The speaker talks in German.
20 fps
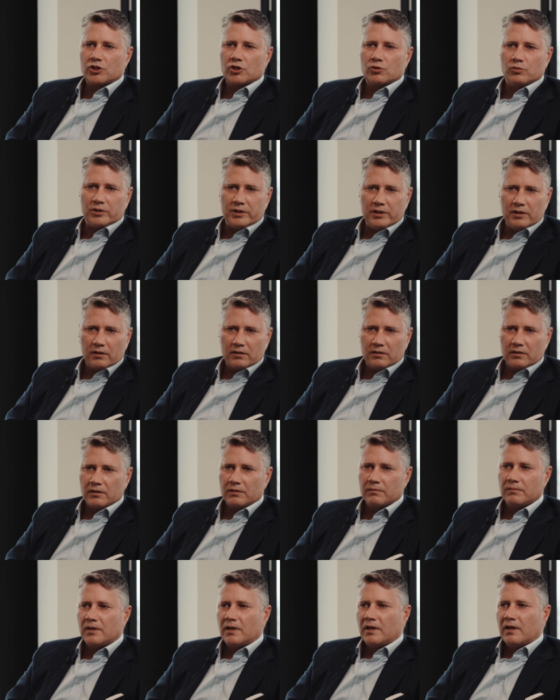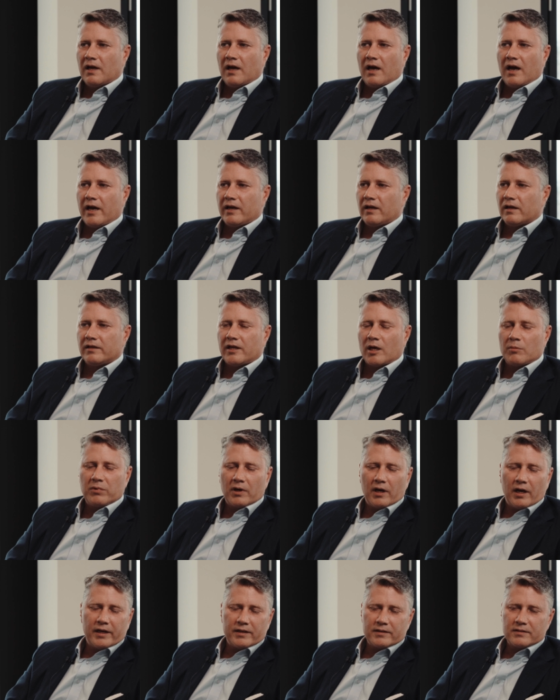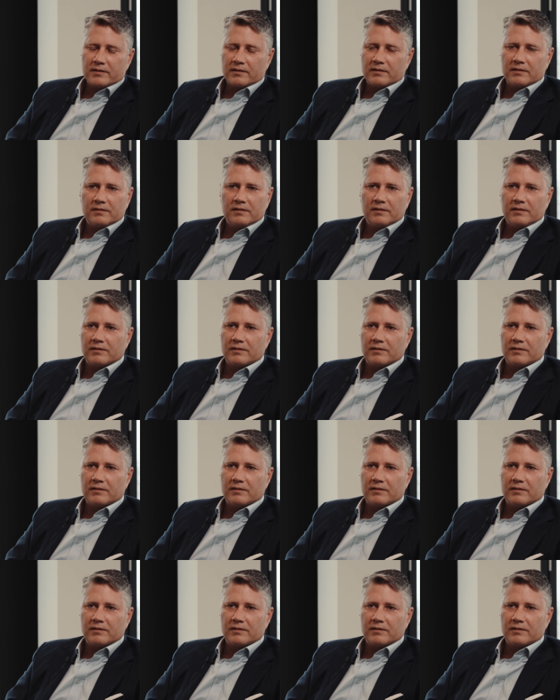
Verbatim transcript: Studierende einer der Bereiche,